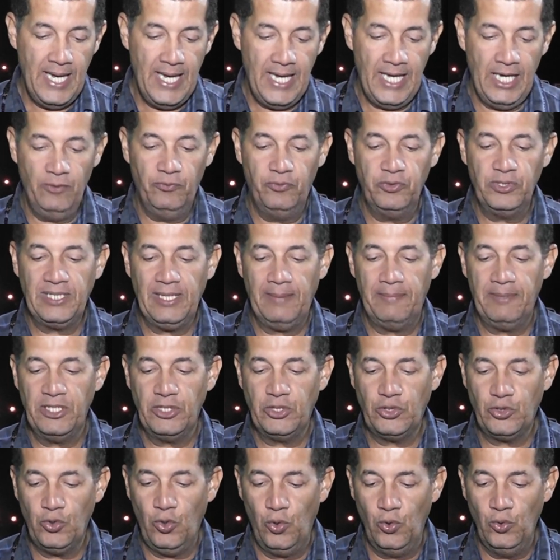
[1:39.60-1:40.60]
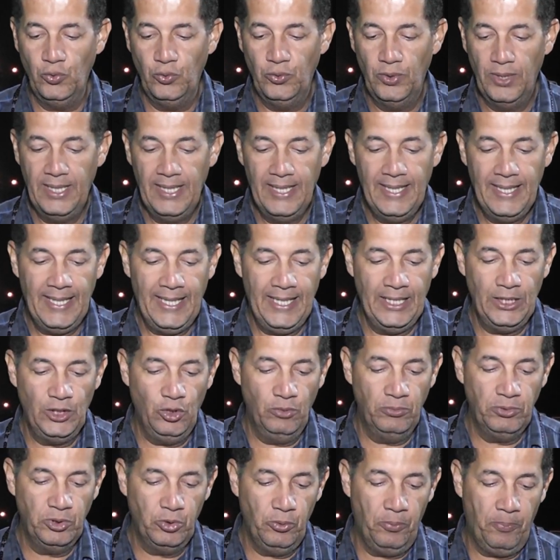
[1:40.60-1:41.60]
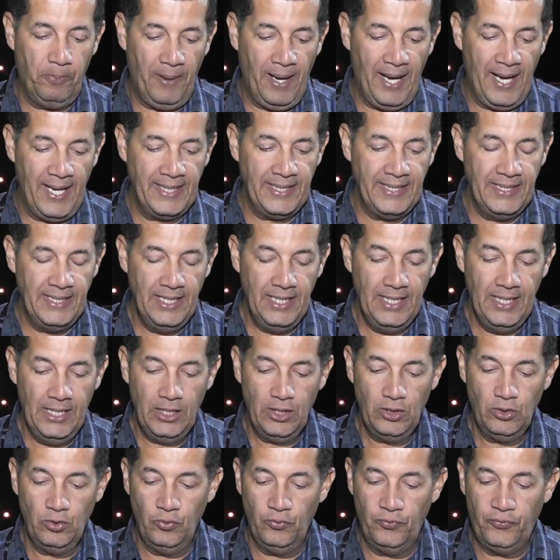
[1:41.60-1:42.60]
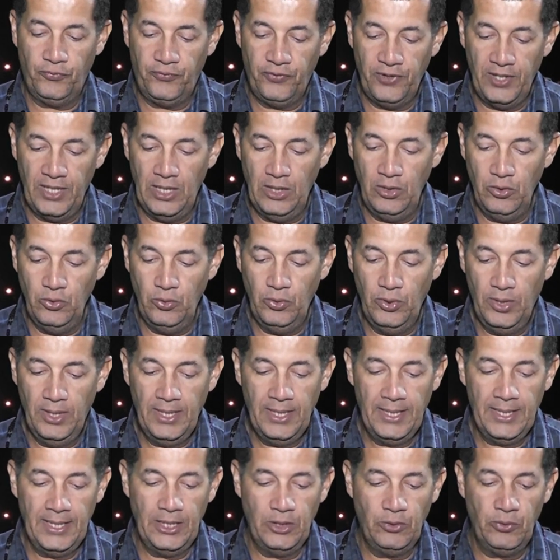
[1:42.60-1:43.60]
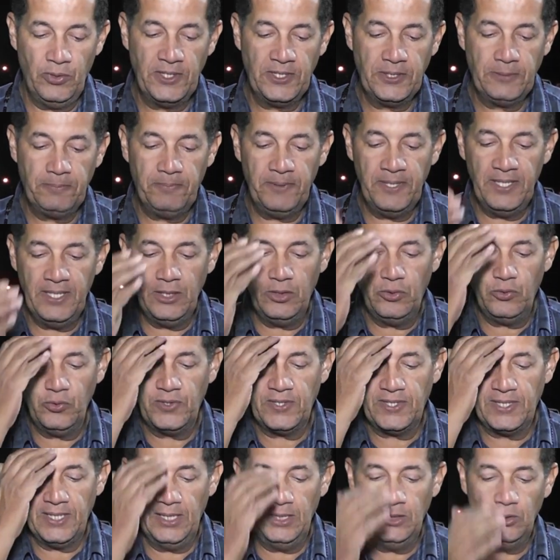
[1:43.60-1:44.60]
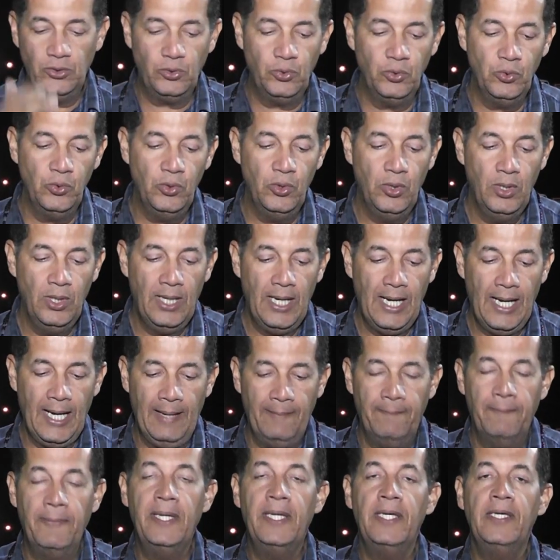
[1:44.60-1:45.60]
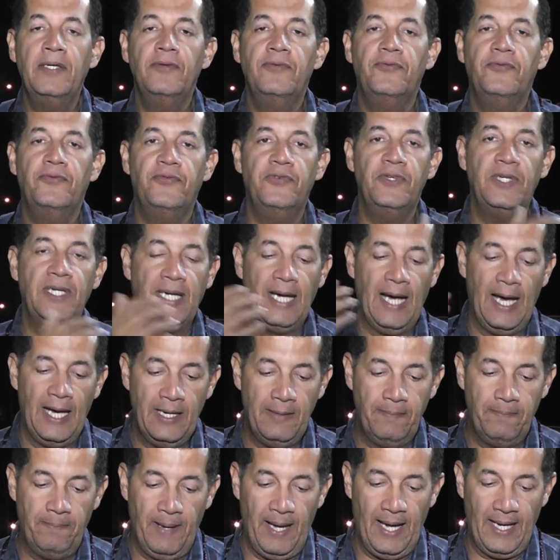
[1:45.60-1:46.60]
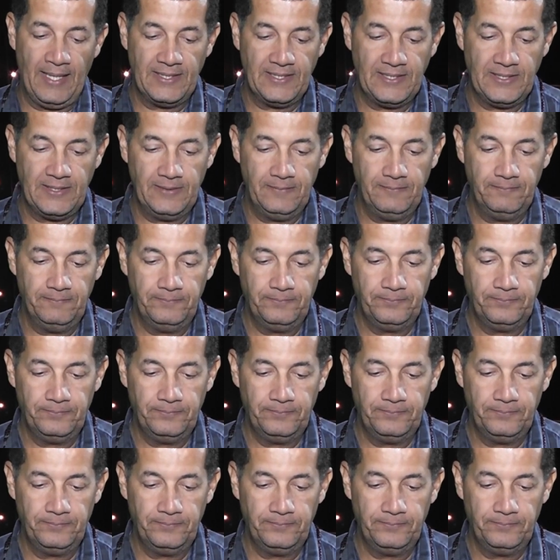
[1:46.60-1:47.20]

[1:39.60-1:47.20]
Eu vos abençoo em nome do Pai, do Filho e do Espírito Santo. Amém. Ficar em paz.